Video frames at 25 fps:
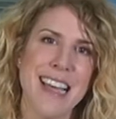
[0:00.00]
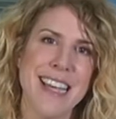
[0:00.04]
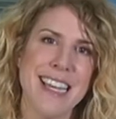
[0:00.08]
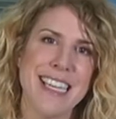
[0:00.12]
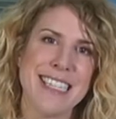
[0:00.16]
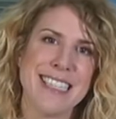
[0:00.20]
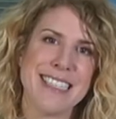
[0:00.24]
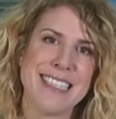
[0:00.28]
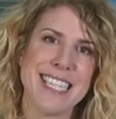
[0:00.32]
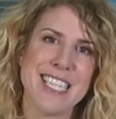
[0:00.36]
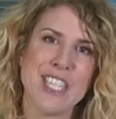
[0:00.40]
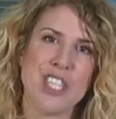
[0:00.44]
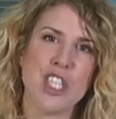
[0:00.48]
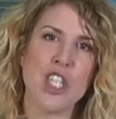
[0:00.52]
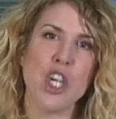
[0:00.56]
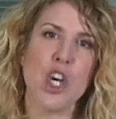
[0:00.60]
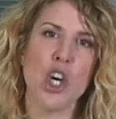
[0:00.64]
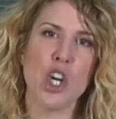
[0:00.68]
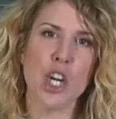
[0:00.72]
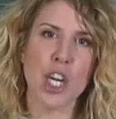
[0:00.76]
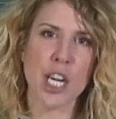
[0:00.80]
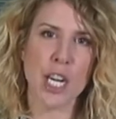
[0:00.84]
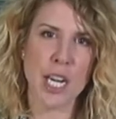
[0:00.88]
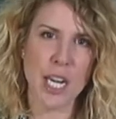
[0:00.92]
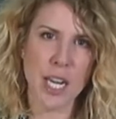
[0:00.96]
este
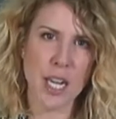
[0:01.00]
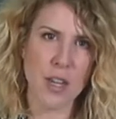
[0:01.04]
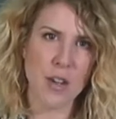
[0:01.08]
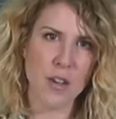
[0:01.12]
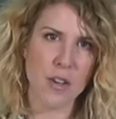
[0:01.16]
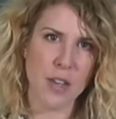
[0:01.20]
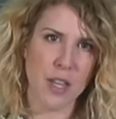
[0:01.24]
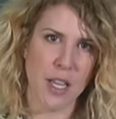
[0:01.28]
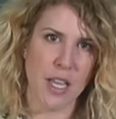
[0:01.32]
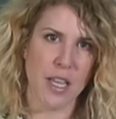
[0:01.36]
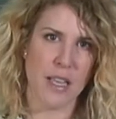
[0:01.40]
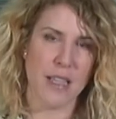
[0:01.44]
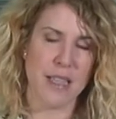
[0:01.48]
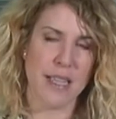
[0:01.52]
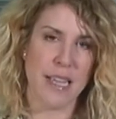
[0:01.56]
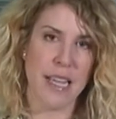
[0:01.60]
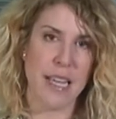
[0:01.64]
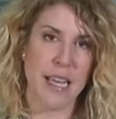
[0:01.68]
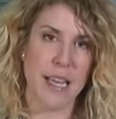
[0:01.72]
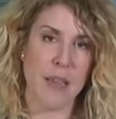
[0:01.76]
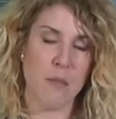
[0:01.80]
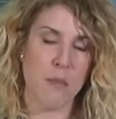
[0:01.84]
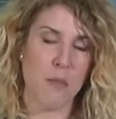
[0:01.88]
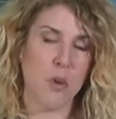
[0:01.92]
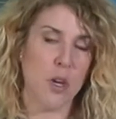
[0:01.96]
chorreo
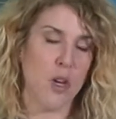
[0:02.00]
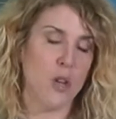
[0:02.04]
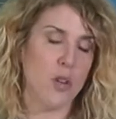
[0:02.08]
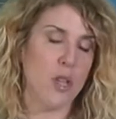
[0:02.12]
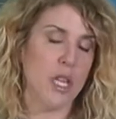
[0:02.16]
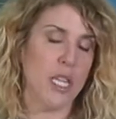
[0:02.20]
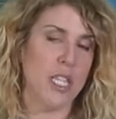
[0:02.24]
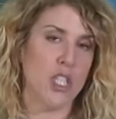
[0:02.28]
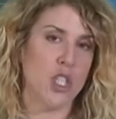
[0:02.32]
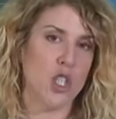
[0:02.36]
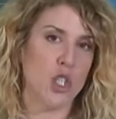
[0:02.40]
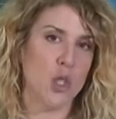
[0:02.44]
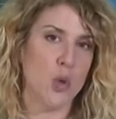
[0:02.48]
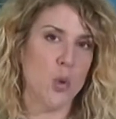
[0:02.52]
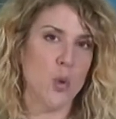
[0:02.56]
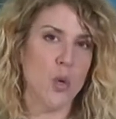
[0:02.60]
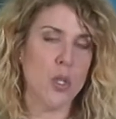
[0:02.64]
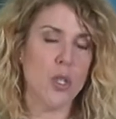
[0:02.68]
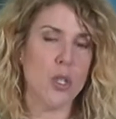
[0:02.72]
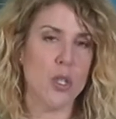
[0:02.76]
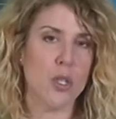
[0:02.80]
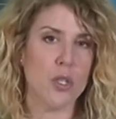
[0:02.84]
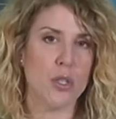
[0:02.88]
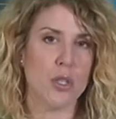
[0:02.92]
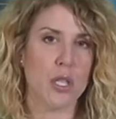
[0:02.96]
de, bueno, de
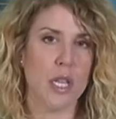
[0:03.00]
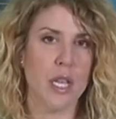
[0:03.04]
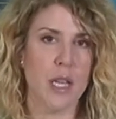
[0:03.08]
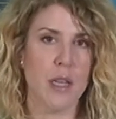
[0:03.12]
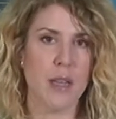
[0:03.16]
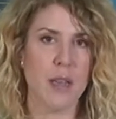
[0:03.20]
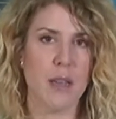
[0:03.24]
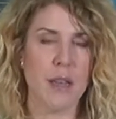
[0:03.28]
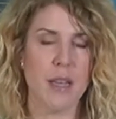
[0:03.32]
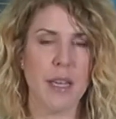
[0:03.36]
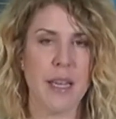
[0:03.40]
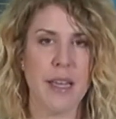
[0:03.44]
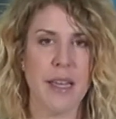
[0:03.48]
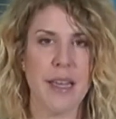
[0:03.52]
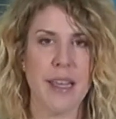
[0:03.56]
insultos que,